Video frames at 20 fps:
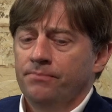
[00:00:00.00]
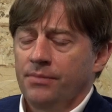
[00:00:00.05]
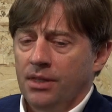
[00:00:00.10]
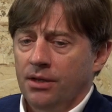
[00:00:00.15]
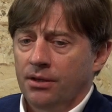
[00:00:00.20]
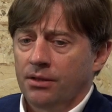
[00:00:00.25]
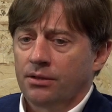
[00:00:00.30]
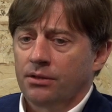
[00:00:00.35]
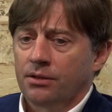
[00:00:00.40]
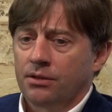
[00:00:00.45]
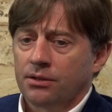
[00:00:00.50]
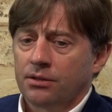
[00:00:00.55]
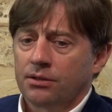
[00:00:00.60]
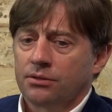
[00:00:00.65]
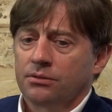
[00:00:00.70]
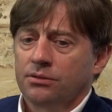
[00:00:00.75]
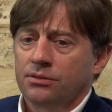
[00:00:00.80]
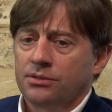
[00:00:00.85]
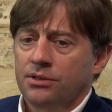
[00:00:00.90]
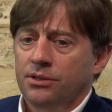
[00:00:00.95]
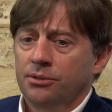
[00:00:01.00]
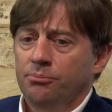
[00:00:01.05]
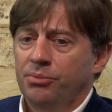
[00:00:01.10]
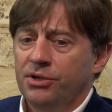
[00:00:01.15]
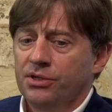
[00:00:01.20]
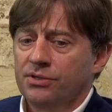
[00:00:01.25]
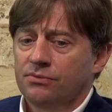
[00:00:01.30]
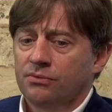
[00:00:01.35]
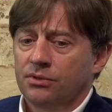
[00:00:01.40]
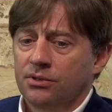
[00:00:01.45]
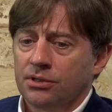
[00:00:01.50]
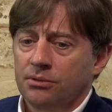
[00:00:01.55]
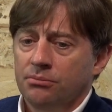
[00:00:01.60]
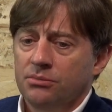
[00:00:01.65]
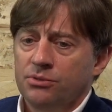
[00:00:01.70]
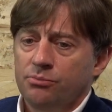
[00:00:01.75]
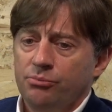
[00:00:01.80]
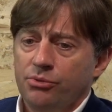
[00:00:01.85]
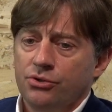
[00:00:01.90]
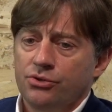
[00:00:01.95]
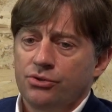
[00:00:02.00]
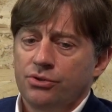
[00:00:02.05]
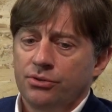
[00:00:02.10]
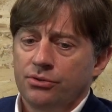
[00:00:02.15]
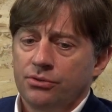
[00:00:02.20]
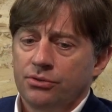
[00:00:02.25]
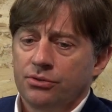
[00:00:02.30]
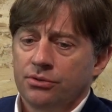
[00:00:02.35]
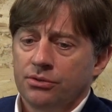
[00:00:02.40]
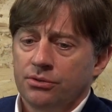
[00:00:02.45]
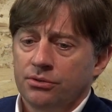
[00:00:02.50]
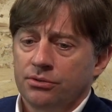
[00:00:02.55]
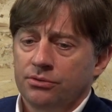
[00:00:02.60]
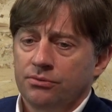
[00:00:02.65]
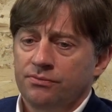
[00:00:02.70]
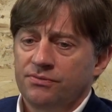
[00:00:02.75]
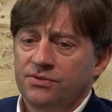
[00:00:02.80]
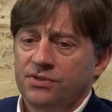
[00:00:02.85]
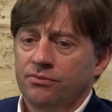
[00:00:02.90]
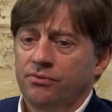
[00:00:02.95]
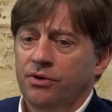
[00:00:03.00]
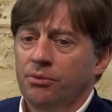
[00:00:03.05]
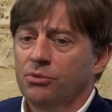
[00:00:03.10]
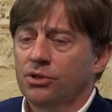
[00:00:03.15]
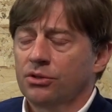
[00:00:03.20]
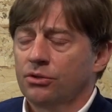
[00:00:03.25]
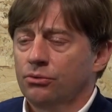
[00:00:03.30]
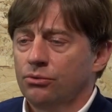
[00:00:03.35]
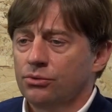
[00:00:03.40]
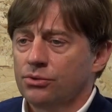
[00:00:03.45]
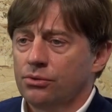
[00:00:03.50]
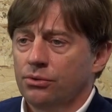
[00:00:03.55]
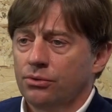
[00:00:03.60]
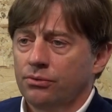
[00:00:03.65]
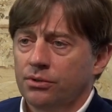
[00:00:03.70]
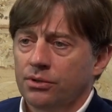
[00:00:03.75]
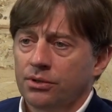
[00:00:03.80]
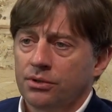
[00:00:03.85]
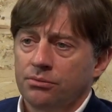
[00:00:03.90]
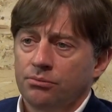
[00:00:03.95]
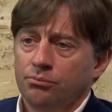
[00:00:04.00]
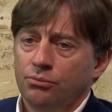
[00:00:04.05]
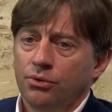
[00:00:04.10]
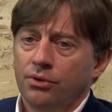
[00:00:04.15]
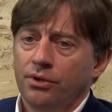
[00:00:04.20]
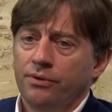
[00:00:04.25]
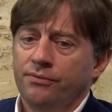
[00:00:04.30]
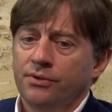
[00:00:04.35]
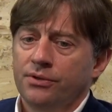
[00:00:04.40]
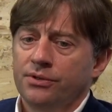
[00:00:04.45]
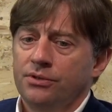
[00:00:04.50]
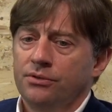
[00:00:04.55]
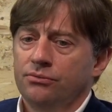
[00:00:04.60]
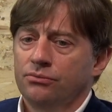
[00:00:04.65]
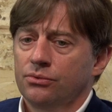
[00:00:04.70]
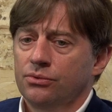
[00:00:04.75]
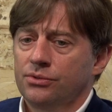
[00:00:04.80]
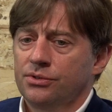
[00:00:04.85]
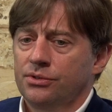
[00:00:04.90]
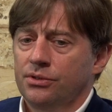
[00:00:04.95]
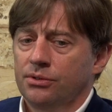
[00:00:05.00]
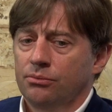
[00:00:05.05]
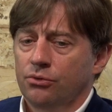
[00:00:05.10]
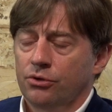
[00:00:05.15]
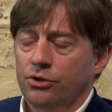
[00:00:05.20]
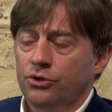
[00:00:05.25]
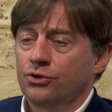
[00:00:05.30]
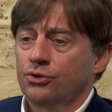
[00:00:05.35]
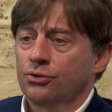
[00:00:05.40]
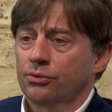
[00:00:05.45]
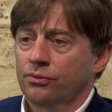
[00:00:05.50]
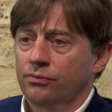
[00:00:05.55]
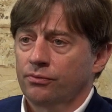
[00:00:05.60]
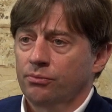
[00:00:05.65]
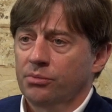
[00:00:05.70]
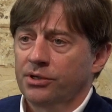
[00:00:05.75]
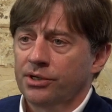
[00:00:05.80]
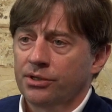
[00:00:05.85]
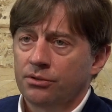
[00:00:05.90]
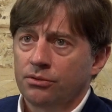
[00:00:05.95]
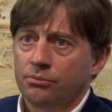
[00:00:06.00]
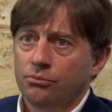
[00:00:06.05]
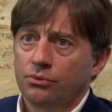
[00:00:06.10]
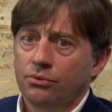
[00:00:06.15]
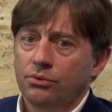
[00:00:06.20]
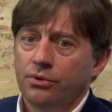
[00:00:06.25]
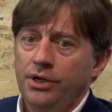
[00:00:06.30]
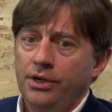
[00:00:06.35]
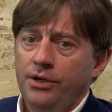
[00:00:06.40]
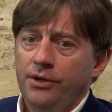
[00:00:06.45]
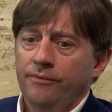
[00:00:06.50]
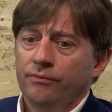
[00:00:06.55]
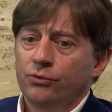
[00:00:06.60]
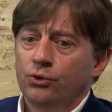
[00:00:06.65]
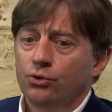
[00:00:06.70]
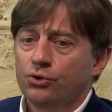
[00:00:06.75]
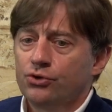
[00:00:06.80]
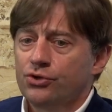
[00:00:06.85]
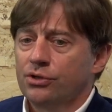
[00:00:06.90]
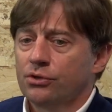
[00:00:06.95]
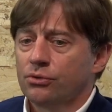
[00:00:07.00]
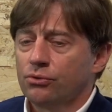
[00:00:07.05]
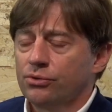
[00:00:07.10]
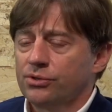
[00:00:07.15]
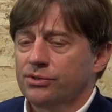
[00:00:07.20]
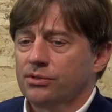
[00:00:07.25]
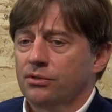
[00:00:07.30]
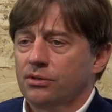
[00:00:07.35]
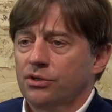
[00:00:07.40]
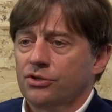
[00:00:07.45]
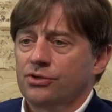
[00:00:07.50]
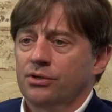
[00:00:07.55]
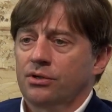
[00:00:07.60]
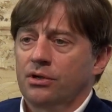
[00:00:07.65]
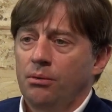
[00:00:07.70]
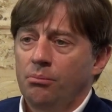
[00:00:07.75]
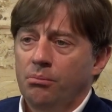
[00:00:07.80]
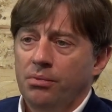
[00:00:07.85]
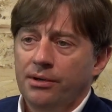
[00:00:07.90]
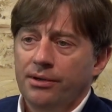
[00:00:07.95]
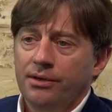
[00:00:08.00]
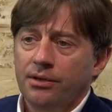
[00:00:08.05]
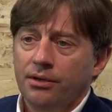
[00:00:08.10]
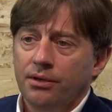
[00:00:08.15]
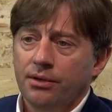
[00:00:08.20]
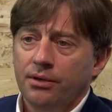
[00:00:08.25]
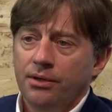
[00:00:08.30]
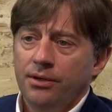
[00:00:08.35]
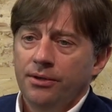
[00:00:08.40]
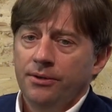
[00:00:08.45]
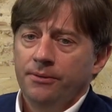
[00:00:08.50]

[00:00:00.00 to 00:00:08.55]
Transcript: она, так сказать, призвана обеспечить э, в современных условиях более эффективную систему расчетов. Поэтому точки роста нашей компании